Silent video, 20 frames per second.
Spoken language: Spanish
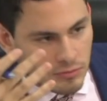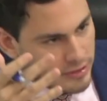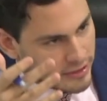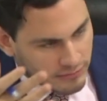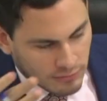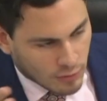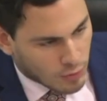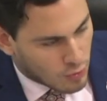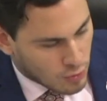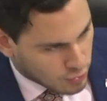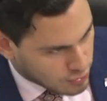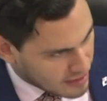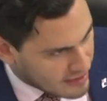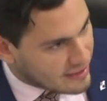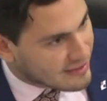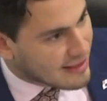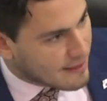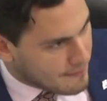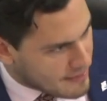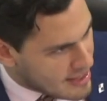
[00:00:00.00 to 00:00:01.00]
y con
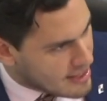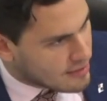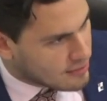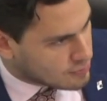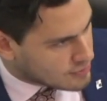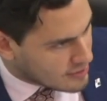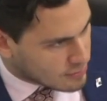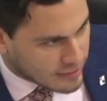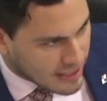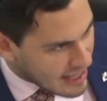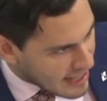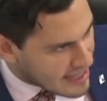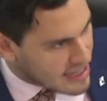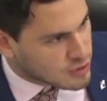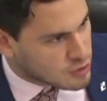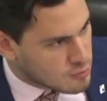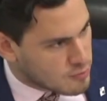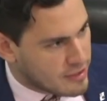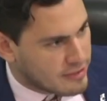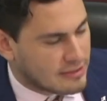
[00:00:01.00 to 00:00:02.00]
ustedes también, ustedes han
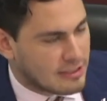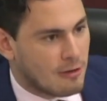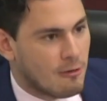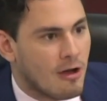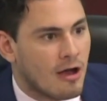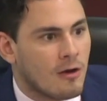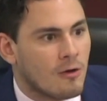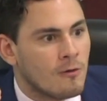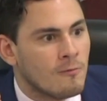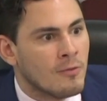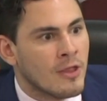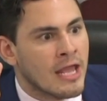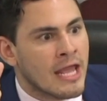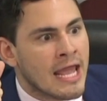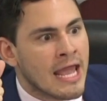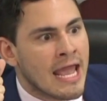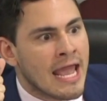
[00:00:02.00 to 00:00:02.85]
hecho un buen trabajo,